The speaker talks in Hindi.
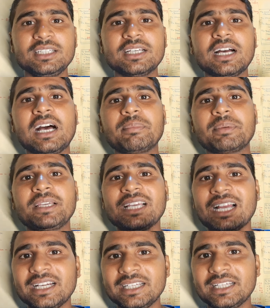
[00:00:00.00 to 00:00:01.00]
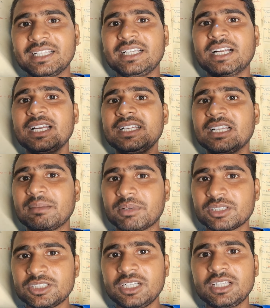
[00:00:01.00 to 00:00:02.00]
कि आपकी आईडी के रिगार्डिंग
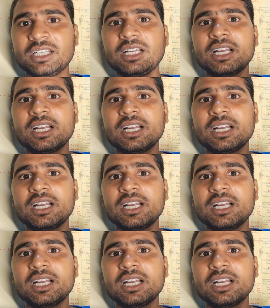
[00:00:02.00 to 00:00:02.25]
आपका सेल के